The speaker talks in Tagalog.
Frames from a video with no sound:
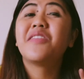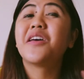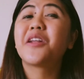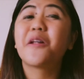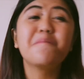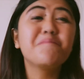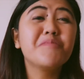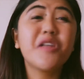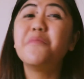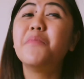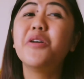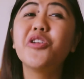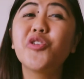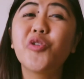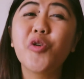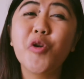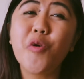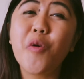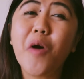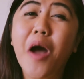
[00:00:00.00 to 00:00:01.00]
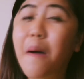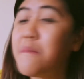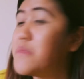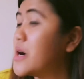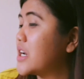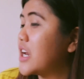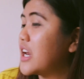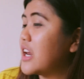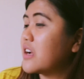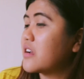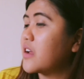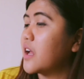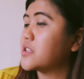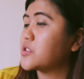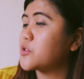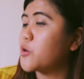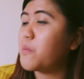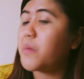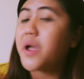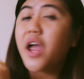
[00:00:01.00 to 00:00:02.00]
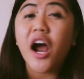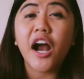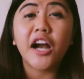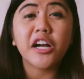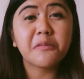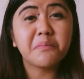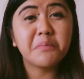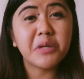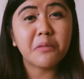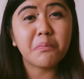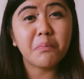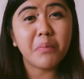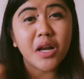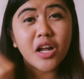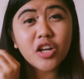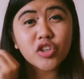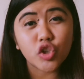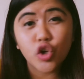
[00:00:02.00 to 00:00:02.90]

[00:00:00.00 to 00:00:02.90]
naramdaman ko yung kaba nila guys. Yung may heartbeat pa lang